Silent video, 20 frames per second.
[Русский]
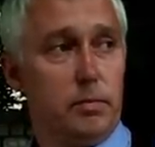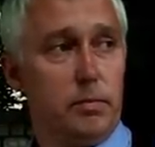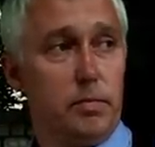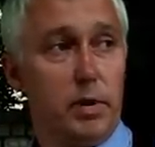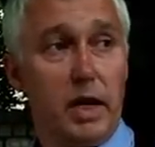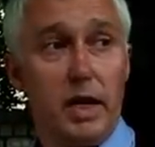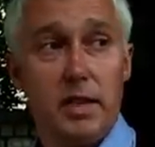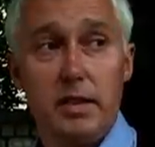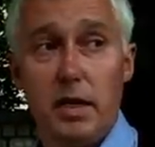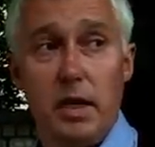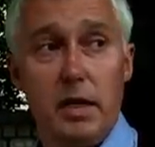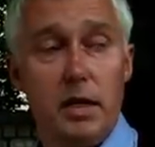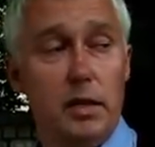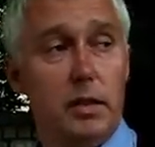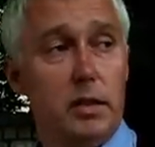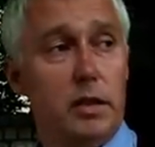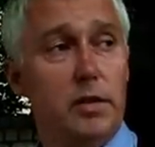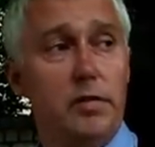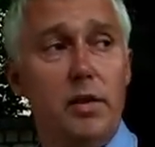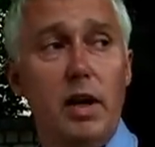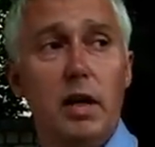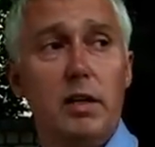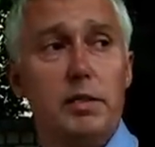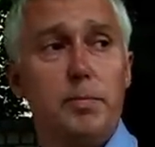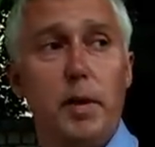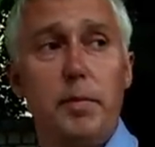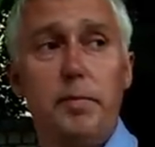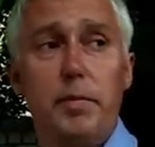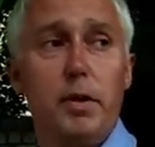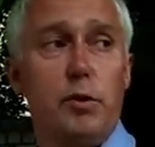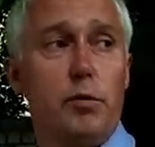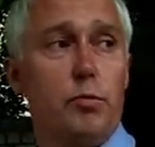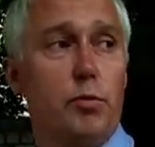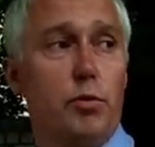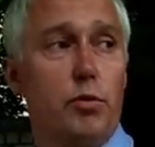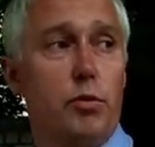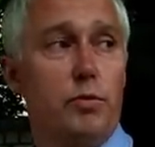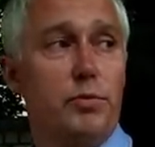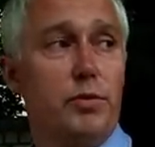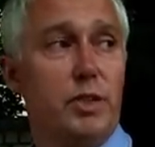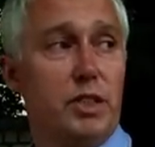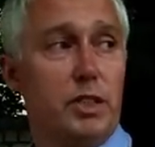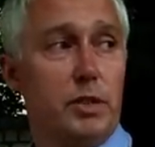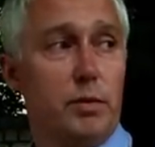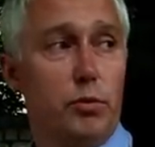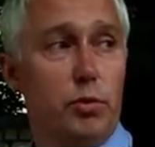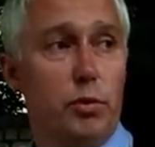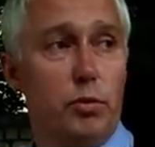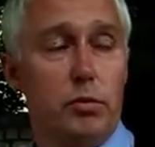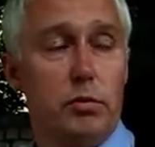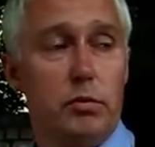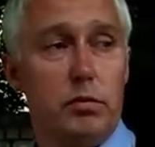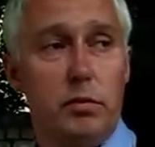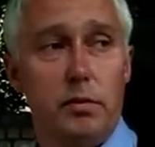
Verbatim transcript: показания, являлась по первому вызову,